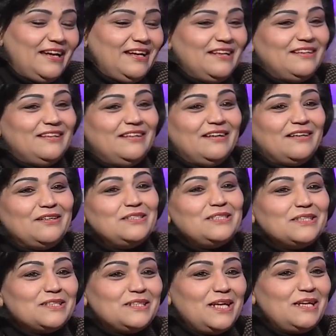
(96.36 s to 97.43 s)
لكن
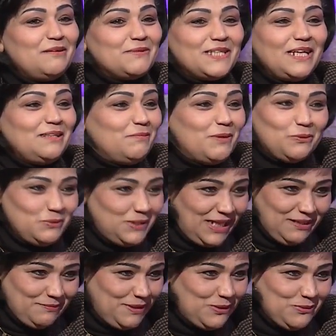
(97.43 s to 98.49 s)
قصه ان انا بذلت مجهود
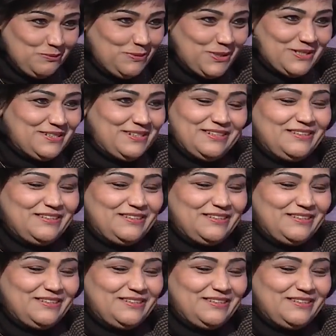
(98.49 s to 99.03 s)
احنا بناخد بركه آه،